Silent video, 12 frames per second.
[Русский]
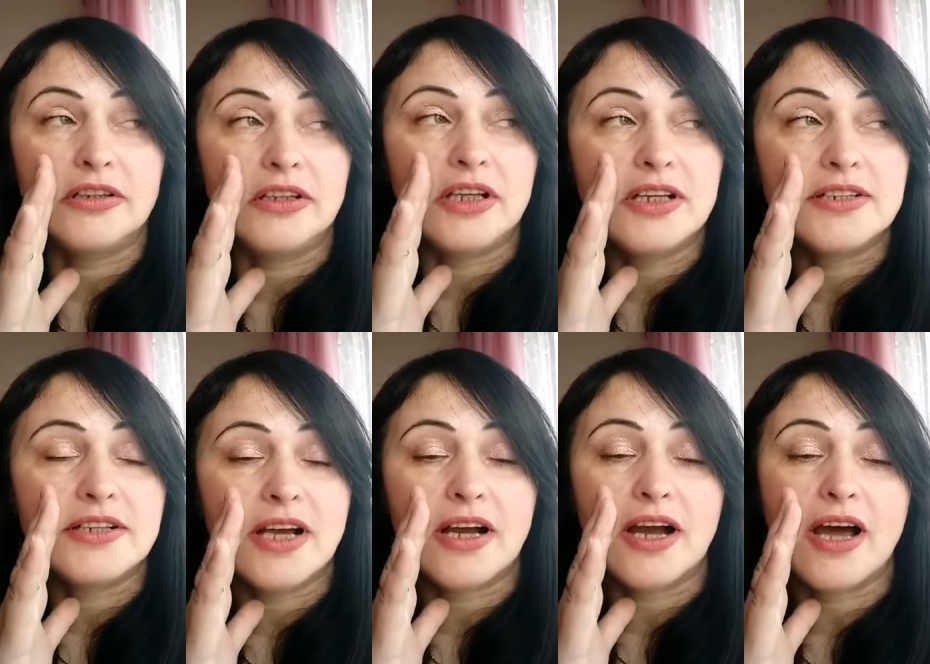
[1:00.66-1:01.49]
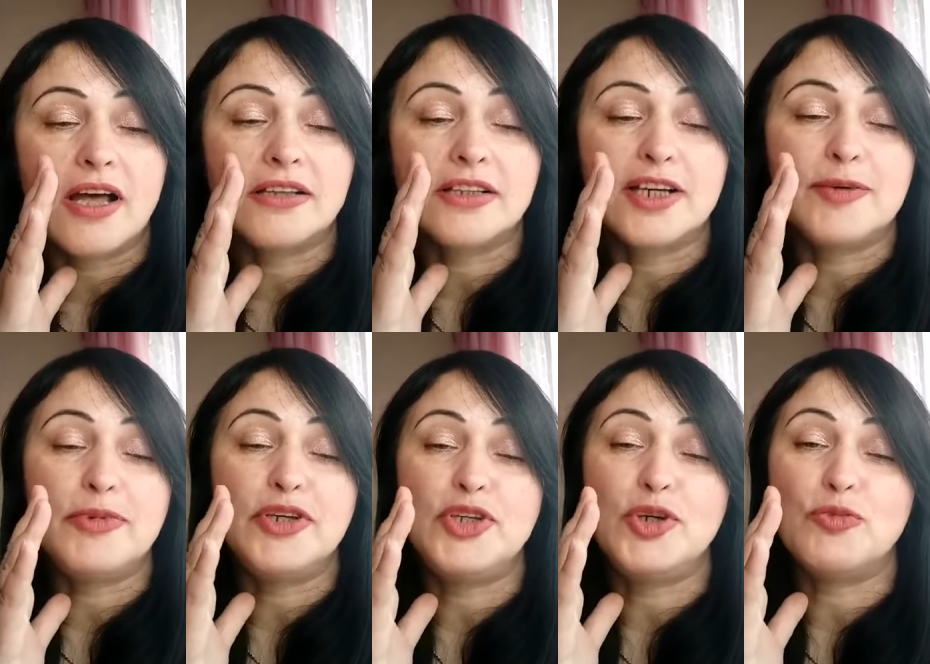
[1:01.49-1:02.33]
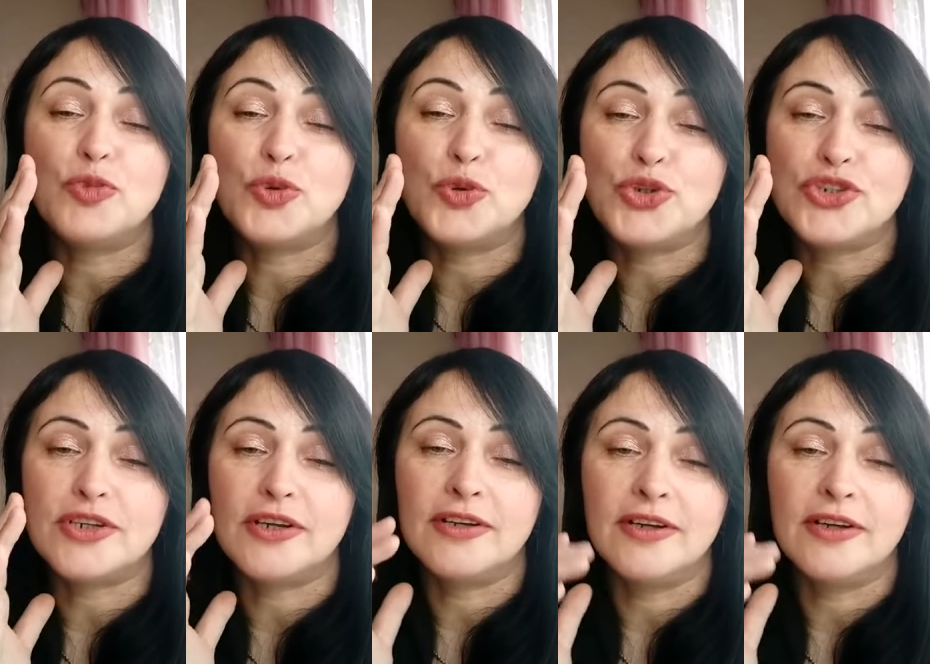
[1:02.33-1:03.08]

Ты загадками не мучи,